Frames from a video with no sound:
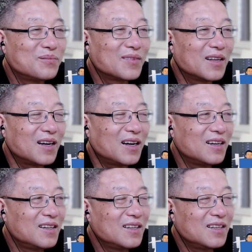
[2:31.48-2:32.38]
啊，
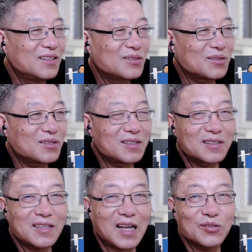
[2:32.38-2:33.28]
就
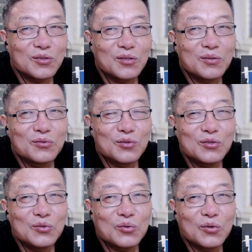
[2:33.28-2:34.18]
是大学同学
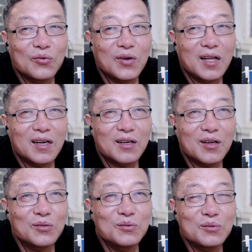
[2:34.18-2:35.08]
聚会完了，
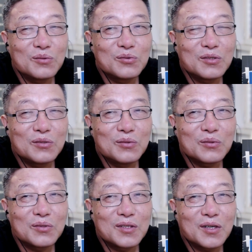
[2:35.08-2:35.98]
高中同学聚
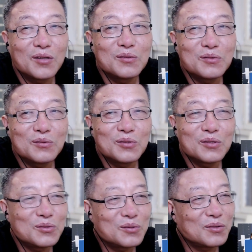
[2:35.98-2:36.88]
会，高中同
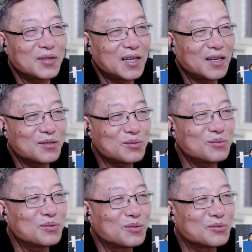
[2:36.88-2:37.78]
学聚会完了，
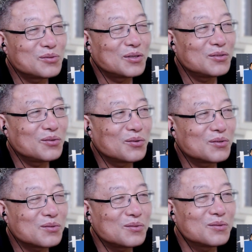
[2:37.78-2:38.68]
初中同学聚会，
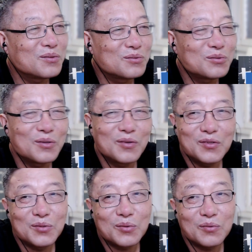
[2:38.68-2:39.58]
初中同学
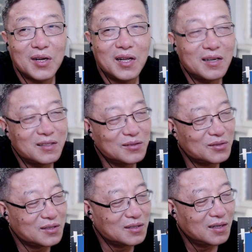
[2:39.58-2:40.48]
聚会完了，就
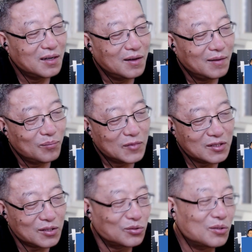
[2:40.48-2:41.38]
是
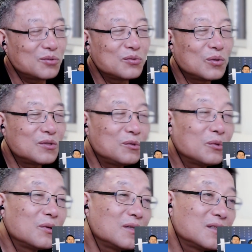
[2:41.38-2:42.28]
小学同学聚
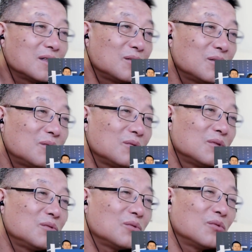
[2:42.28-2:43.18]
会，小学同学
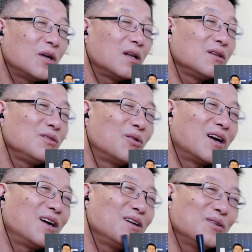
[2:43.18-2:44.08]
聚会完了，幼
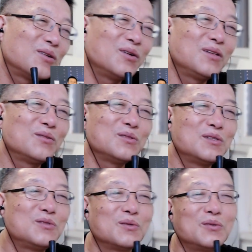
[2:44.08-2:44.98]
儿幼儿园同
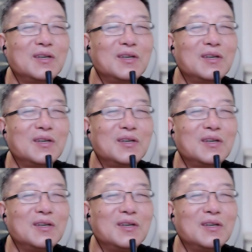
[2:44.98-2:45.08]
学聚会，